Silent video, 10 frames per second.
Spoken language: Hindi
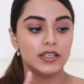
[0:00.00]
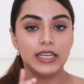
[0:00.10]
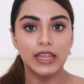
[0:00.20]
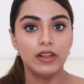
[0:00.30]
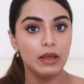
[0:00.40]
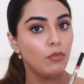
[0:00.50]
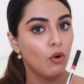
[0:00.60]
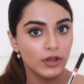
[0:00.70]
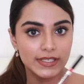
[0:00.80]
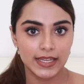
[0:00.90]
ये वाला
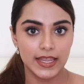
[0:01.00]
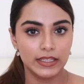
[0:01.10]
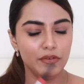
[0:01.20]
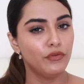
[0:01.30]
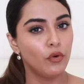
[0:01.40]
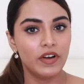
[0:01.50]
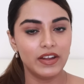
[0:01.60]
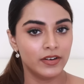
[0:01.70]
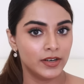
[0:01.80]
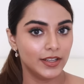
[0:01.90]
बहुत सही है आई थिंक फोर
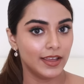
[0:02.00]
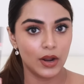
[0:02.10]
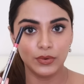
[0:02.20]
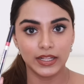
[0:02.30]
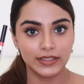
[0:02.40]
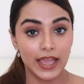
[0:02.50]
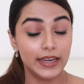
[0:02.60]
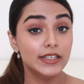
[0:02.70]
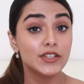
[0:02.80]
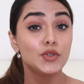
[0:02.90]
फाइव हंड्रेड के अराउंड आता है
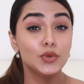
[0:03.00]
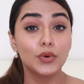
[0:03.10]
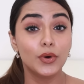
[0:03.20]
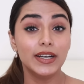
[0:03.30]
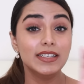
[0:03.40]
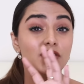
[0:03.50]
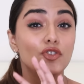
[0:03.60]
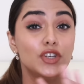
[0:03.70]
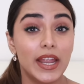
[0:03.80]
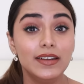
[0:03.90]
एंड इट्स टू गुड इट्स
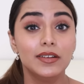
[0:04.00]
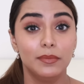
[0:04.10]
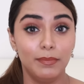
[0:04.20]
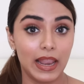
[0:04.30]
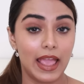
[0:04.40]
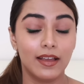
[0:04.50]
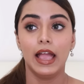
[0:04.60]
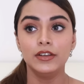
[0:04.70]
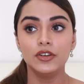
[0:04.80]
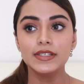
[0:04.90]
जेट
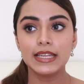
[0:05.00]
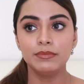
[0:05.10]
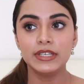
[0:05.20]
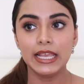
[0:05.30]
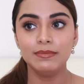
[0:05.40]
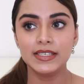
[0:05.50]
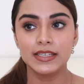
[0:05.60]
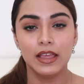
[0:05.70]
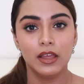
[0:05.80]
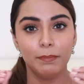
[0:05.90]
ब्लैक एंड यू नो समटाइम्स
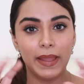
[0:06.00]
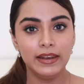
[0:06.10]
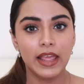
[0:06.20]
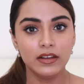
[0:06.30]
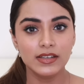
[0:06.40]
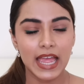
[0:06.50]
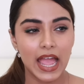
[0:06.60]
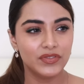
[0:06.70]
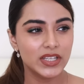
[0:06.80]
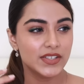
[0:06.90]
पेन लाइनर्स
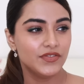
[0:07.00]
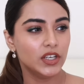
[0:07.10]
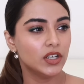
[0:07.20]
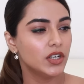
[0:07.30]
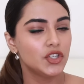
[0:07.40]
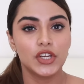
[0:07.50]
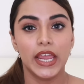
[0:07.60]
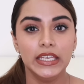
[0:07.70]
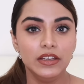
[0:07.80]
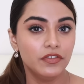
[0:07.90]
हैव दिस वियर्ड
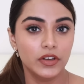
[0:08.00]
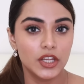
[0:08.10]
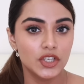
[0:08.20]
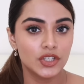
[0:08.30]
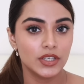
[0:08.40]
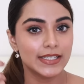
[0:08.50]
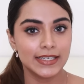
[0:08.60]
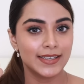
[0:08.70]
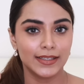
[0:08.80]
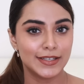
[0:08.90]
शाइनी फिनिश
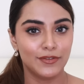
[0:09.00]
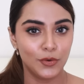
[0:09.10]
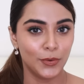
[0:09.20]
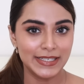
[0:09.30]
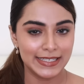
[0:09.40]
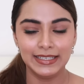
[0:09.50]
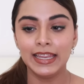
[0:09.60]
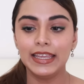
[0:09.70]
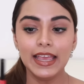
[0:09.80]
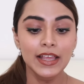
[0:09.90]
इसके साथ ऐसा वो कोई सीन
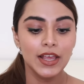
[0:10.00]
नहीं है